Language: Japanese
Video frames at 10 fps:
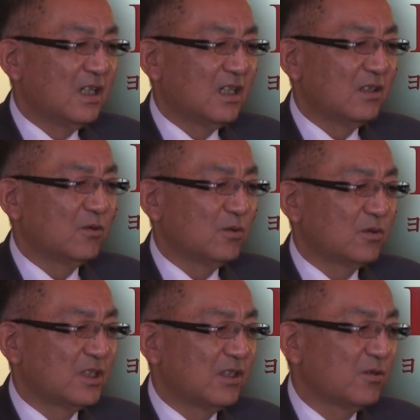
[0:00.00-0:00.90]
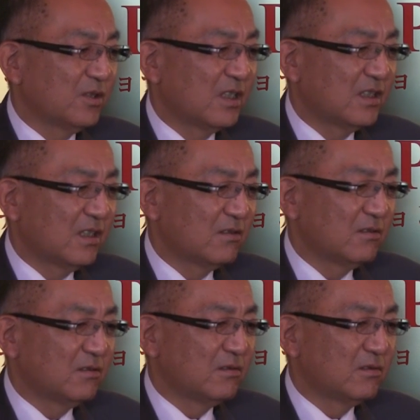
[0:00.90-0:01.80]
の選挙をやってい
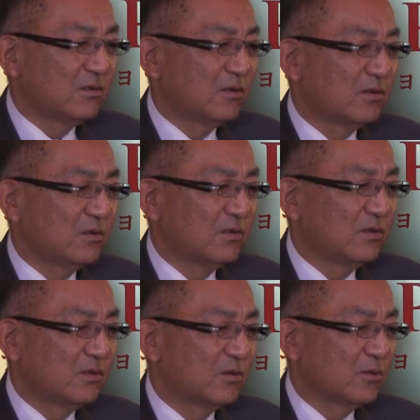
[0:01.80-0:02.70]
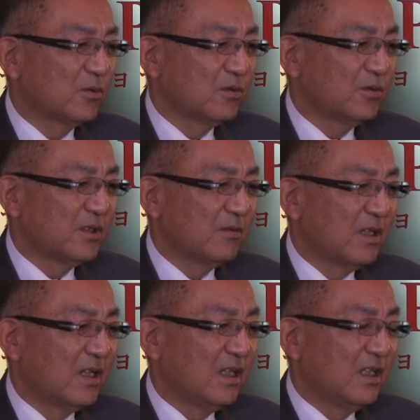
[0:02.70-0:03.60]
くことにおいて
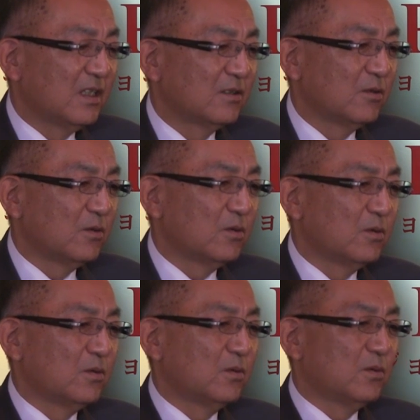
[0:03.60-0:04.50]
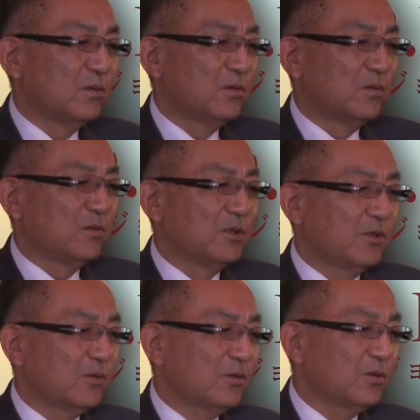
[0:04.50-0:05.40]
は、その
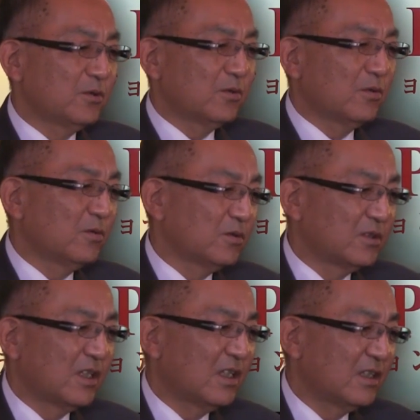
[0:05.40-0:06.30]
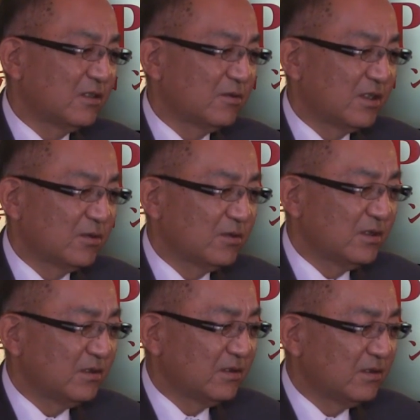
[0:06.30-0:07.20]
人と人とのつながりっていうのは非常
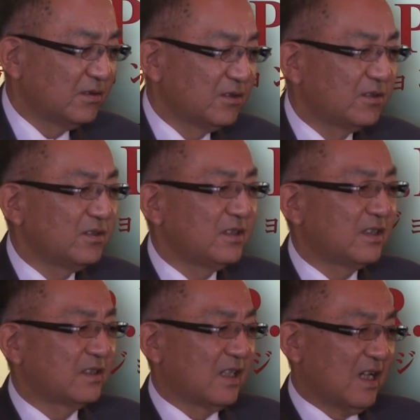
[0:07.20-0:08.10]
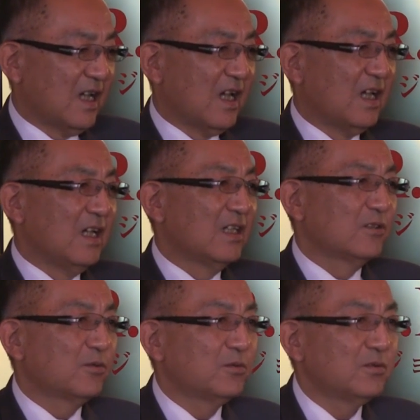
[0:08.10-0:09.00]
に薄いですから、
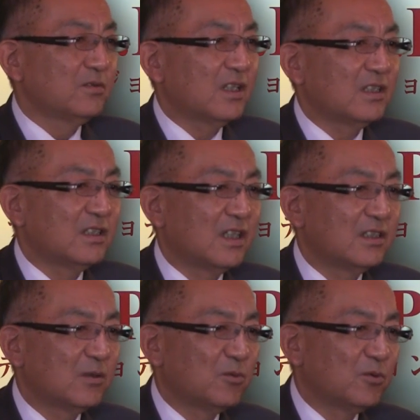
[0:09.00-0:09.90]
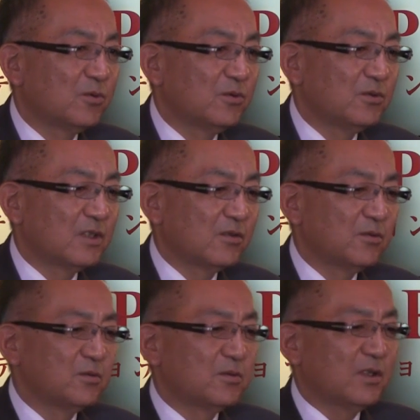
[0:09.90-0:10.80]
そういう中で何がものを言うかと
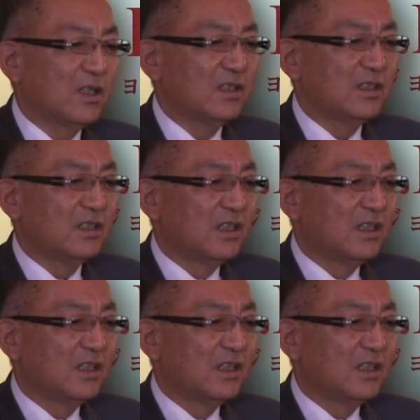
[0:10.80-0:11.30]
いうと、やはり